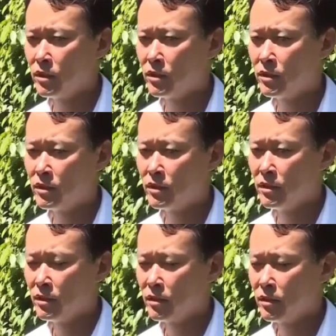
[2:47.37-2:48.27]
tăng thu nhập
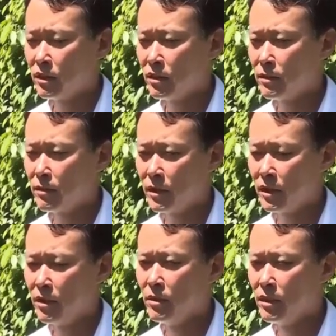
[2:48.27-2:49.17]
thế hệ Z,
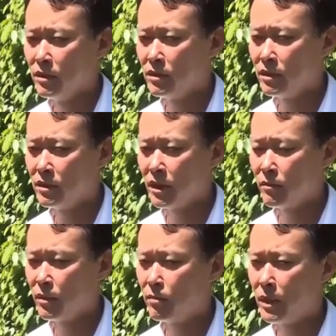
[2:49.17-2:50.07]
tăng sở thích cà
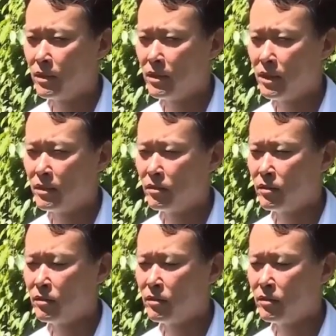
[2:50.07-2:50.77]
phê hòa tan,